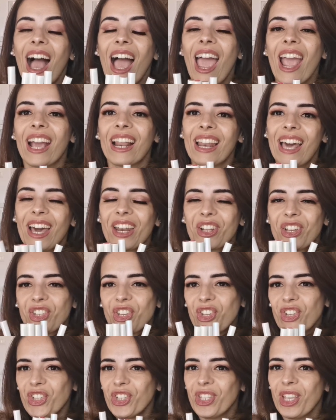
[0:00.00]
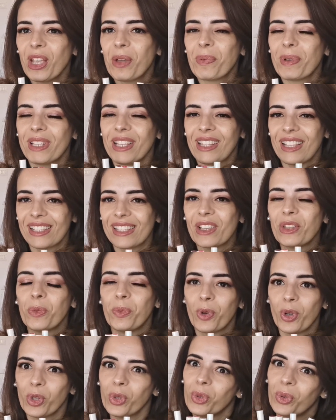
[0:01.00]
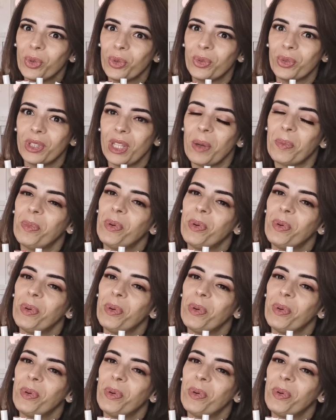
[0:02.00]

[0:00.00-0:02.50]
É claro que a gente tem que prestar atenção no produto, né?